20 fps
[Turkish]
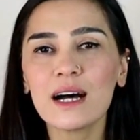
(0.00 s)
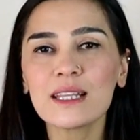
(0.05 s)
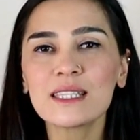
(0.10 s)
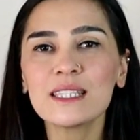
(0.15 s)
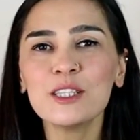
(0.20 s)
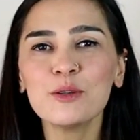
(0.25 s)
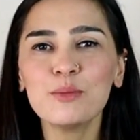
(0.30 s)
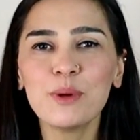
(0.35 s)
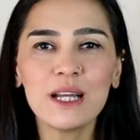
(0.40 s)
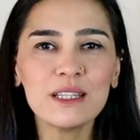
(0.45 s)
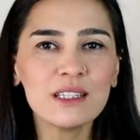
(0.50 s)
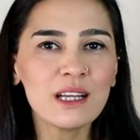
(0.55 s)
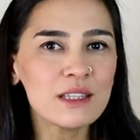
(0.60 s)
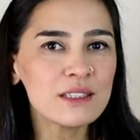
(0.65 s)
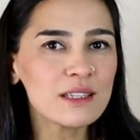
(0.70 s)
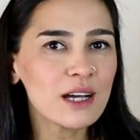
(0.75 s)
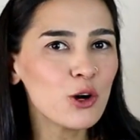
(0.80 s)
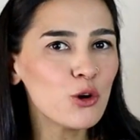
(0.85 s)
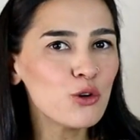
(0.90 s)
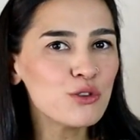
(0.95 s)
Adını
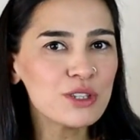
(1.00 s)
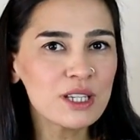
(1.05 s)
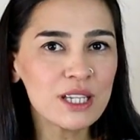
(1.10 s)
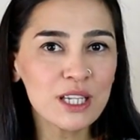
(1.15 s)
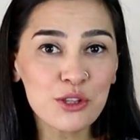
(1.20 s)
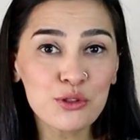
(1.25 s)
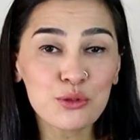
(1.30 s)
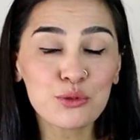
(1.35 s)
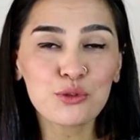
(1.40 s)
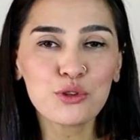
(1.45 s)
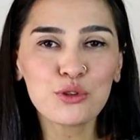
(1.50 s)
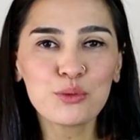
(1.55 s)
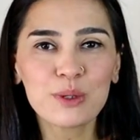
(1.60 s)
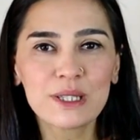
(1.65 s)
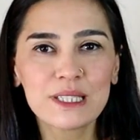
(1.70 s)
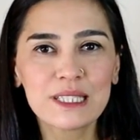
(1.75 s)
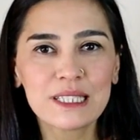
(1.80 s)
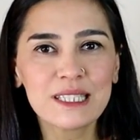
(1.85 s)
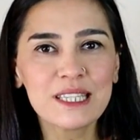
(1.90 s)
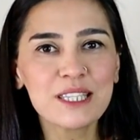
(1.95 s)
benden daha önce hiç
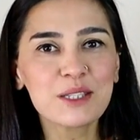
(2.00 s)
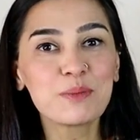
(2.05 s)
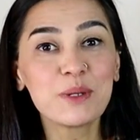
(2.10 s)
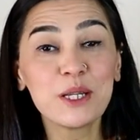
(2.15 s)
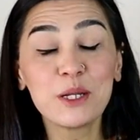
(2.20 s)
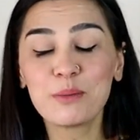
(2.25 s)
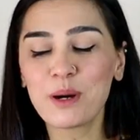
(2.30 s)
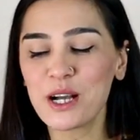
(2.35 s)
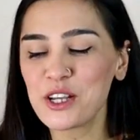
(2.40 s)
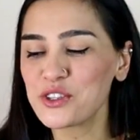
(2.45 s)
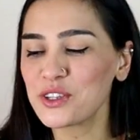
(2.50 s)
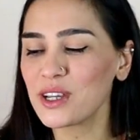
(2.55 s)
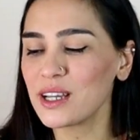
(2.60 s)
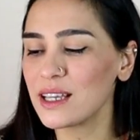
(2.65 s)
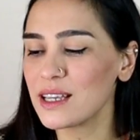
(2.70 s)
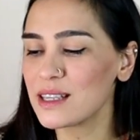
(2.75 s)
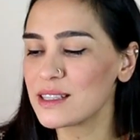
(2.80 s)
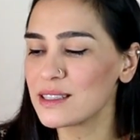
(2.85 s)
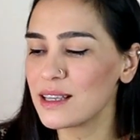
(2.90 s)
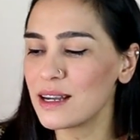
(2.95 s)
duymadığınız bir
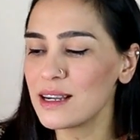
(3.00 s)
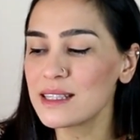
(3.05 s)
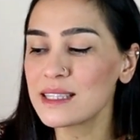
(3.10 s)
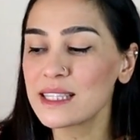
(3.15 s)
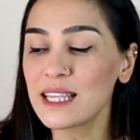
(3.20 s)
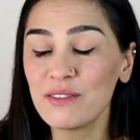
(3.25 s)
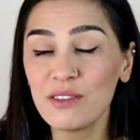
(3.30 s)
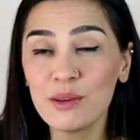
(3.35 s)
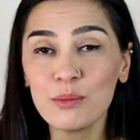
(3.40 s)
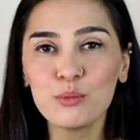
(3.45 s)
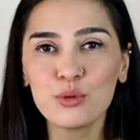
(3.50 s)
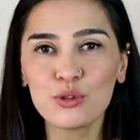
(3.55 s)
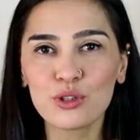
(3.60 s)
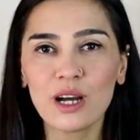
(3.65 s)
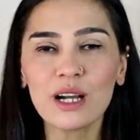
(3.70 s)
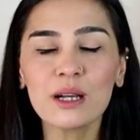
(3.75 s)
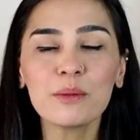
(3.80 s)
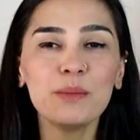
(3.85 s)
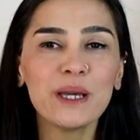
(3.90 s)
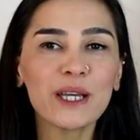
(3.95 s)
başka yazar Sevim
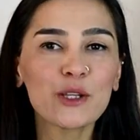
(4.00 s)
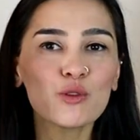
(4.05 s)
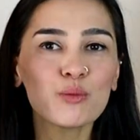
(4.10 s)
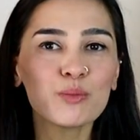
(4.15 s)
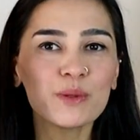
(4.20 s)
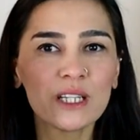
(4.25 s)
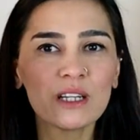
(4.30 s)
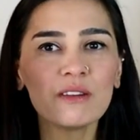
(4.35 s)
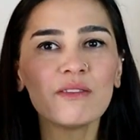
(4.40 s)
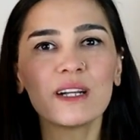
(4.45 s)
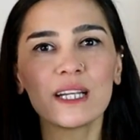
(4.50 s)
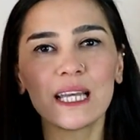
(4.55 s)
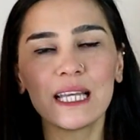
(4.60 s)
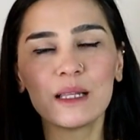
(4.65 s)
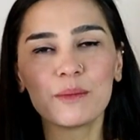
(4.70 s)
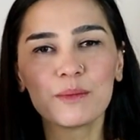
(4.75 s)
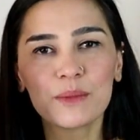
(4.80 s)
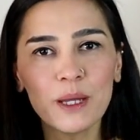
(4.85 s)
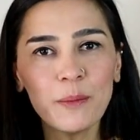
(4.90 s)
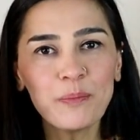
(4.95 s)
Burak. Mektupları var
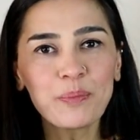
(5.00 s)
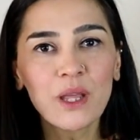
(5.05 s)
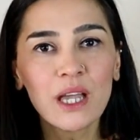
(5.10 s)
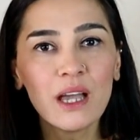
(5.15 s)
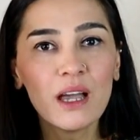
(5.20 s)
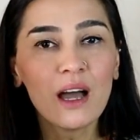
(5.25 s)
elimde.